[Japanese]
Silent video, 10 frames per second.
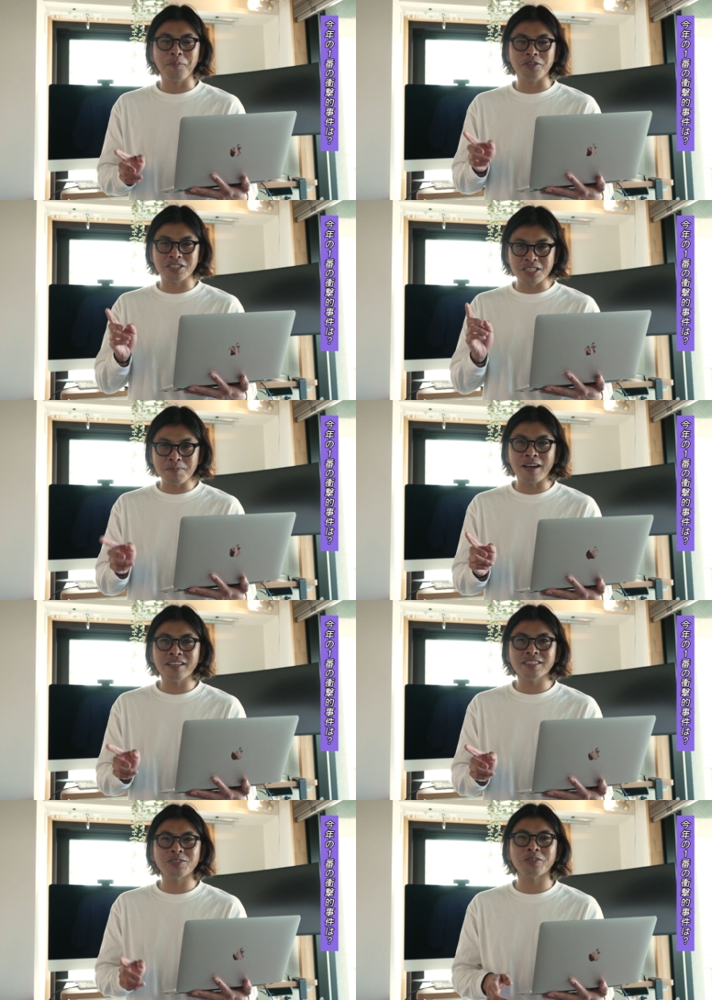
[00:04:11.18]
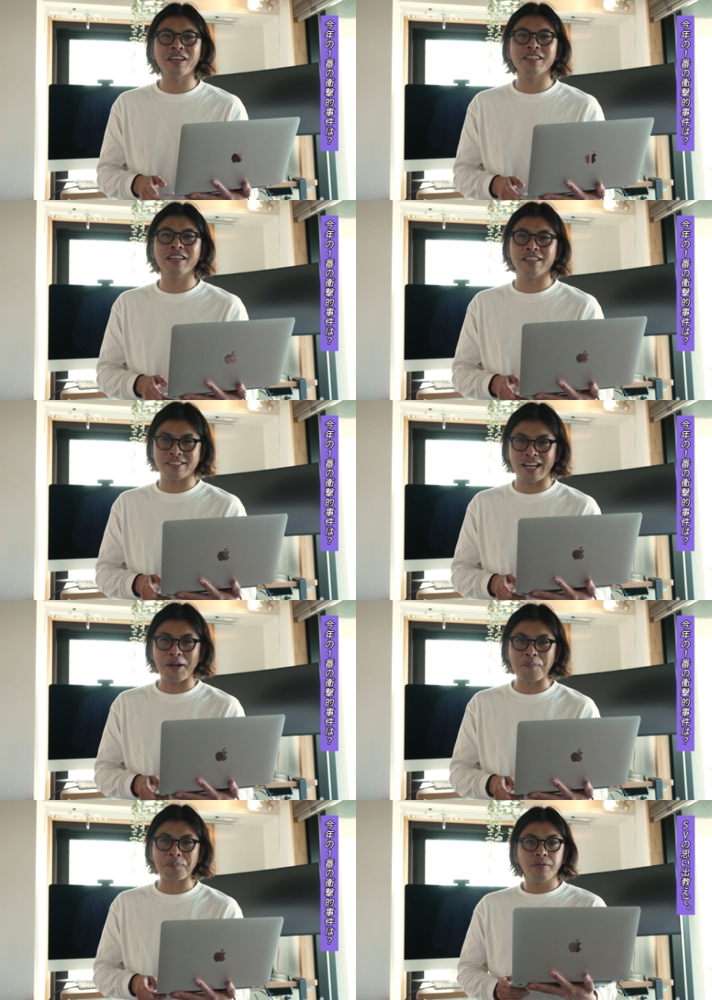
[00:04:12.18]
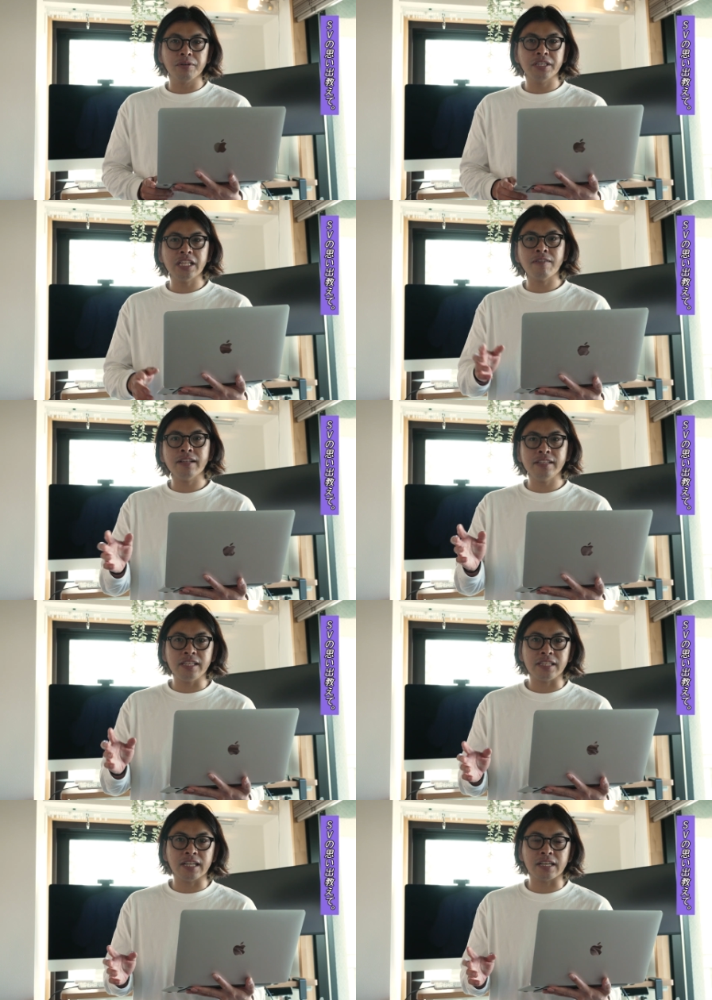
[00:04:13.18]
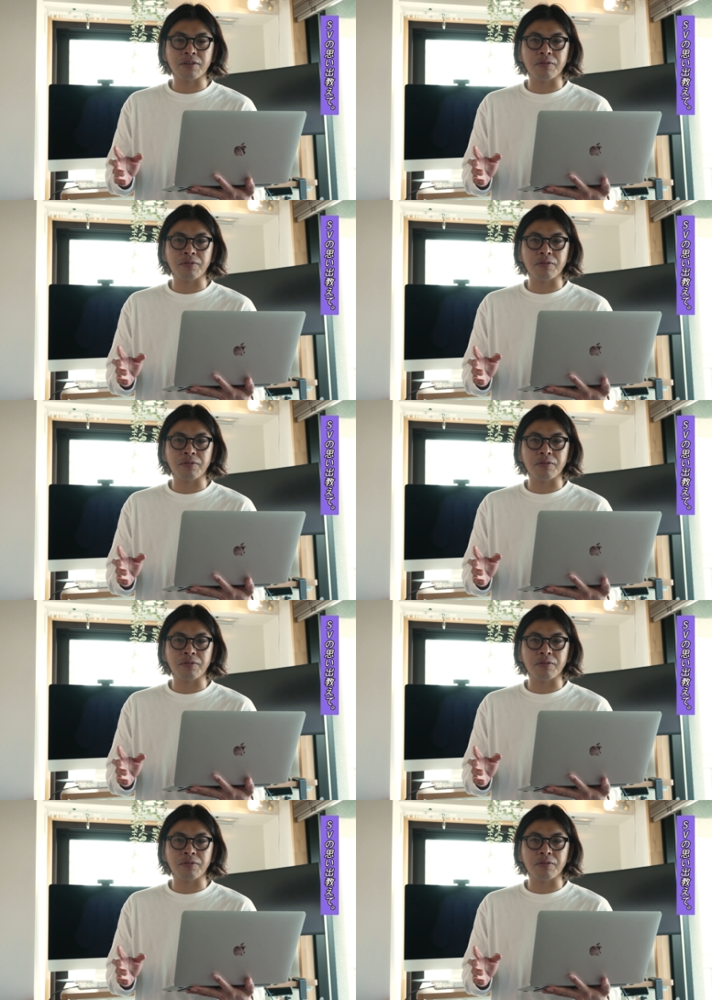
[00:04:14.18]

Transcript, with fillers: もう一番衝撃的でした。沖縄になんか